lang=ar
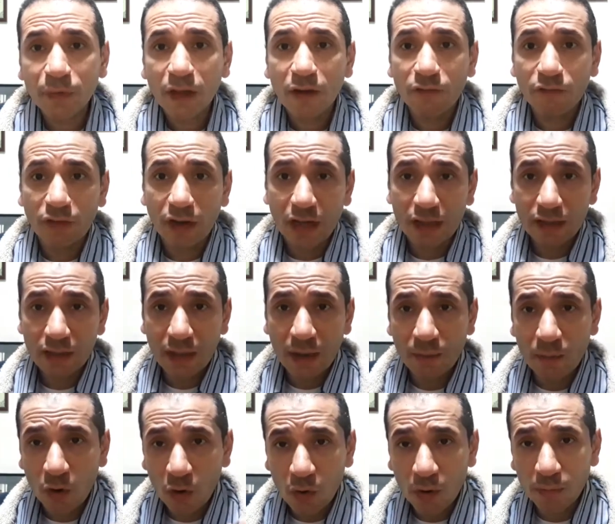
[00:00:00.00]
فاثناء
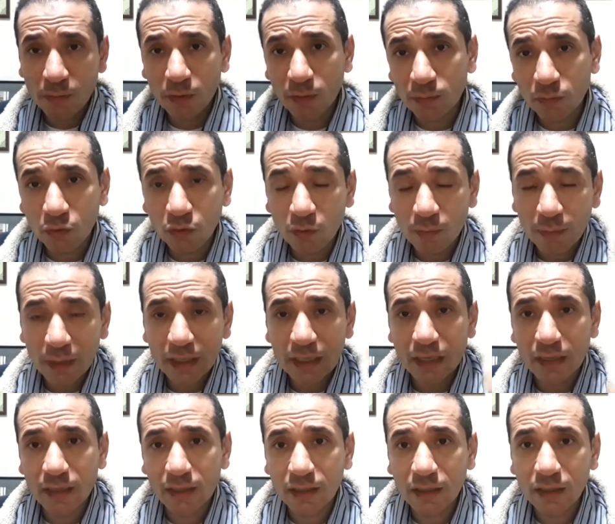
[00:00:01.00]
ما هو بيمضغ
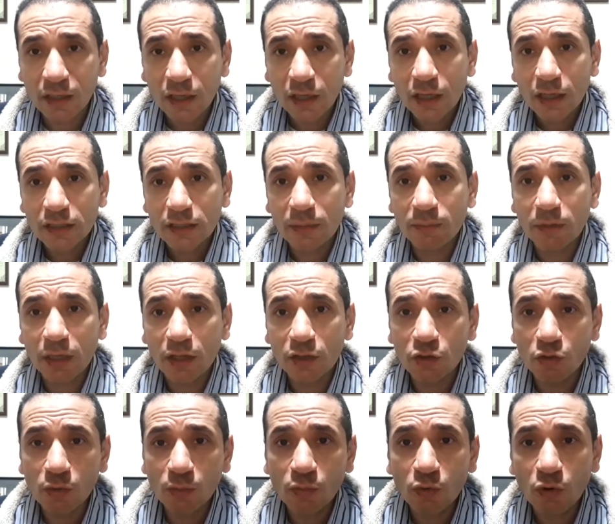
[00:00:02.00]
بدا ايه تبدا
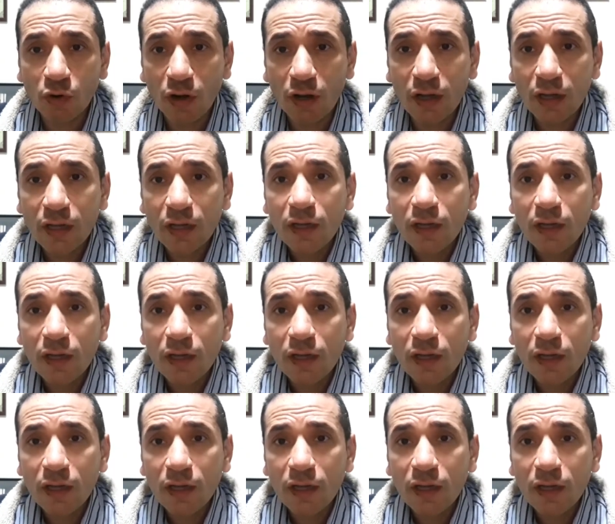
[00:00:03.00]
الدموع